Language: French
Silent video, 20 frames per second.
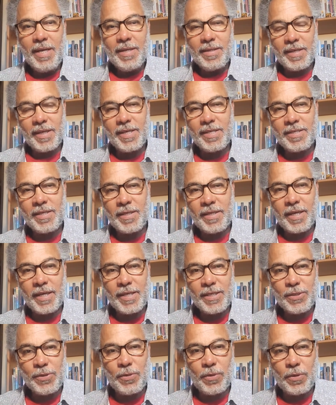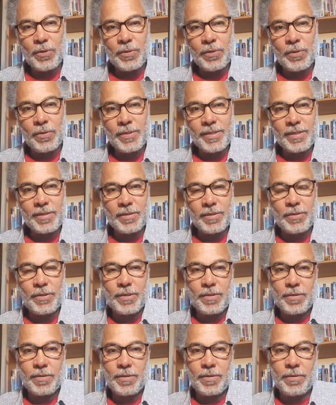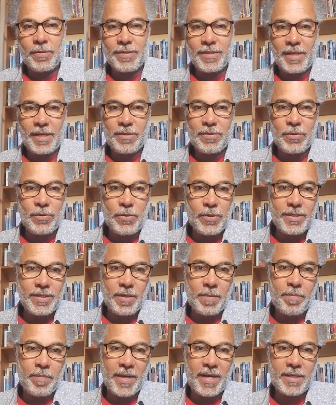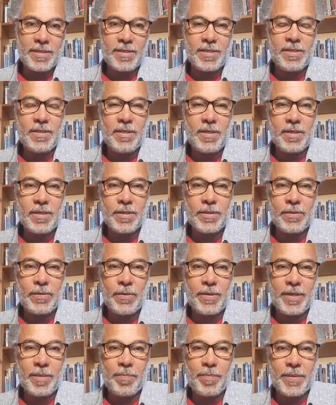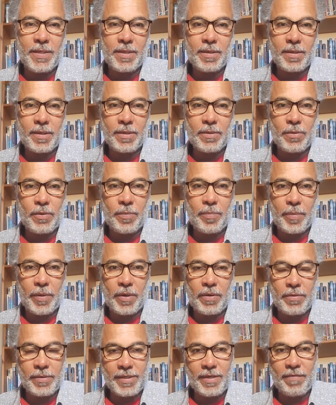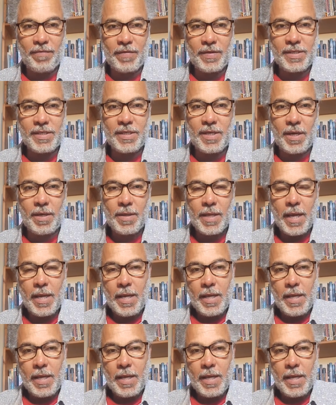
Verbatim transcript: Très intéressant quand dans, dans cette deuxième partie euh, de l'épître de Paul aux Éphésiens,